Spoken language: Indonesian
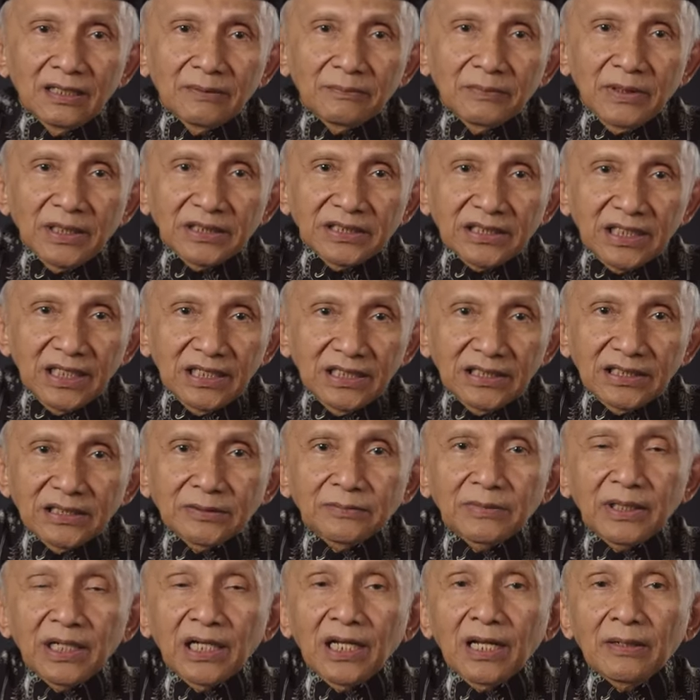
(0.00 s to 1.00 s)
masalahnya
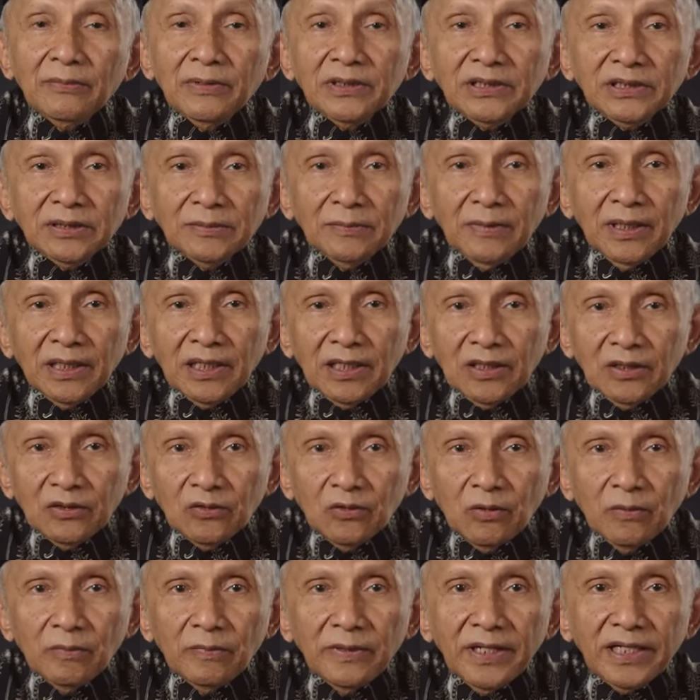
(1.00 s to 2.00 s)
semakin lama semakin
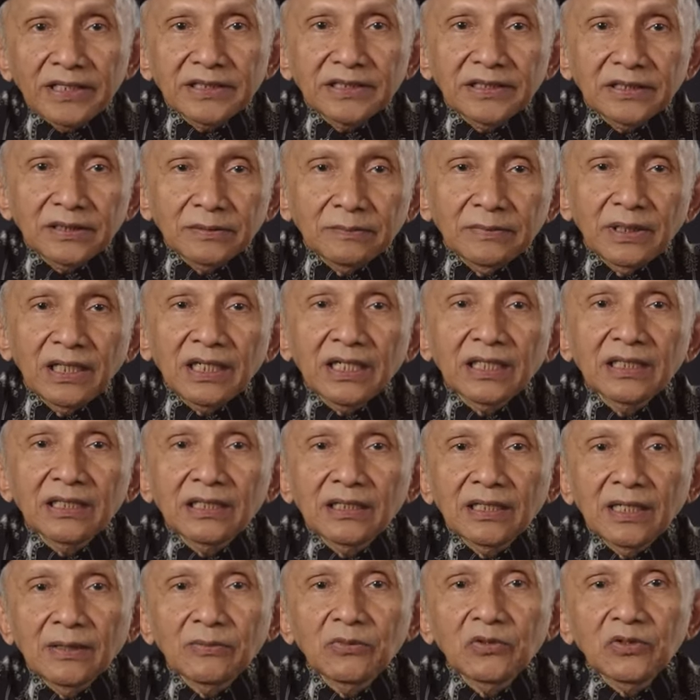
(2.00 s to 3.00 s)
kompleks, semakin
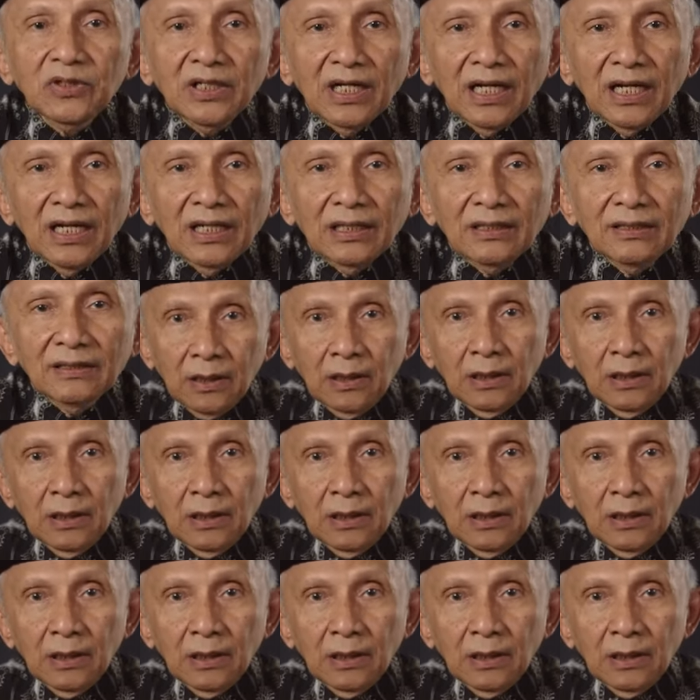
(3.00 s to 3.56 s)
tidak mudah.